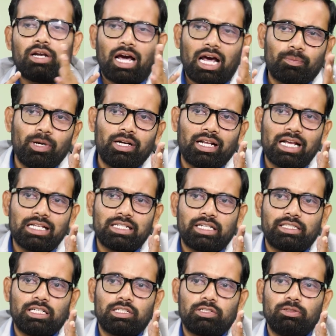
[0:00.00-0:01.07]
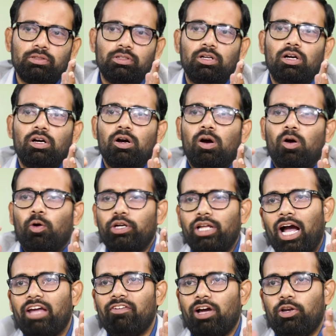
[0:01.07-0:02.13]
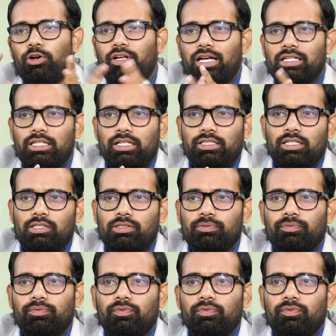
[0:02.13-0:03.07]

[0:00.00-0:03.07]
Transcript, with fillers: నార్మల్ ట్రాన్సాక్షన్స్ ఒకటి హై వాల్యూ ట్రాన్సాక్షన్స్